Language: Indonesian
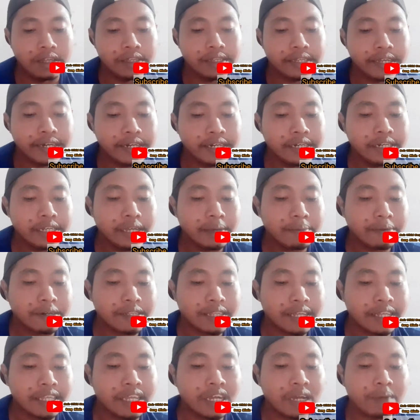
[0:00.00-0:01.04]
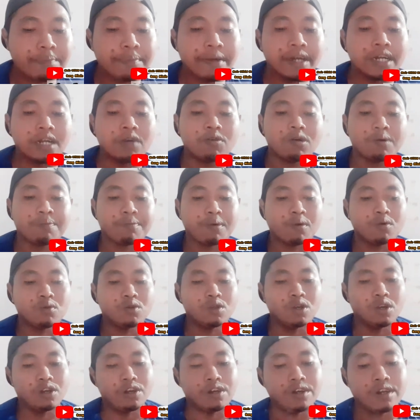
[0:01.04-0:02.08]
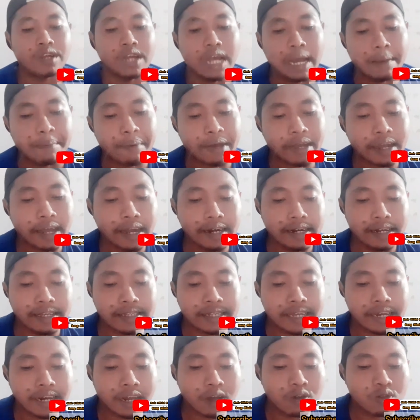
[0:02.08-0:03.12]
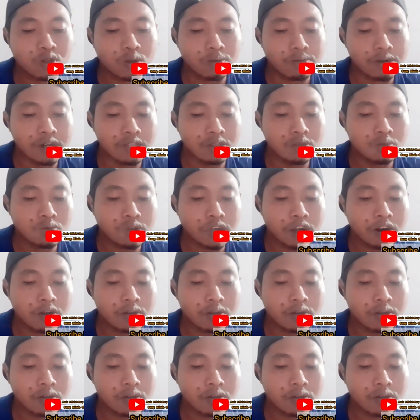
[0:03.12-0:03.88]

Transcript: Jadi dia bertanya kepada Wang Paujon, apakah ada cara untuk menentukan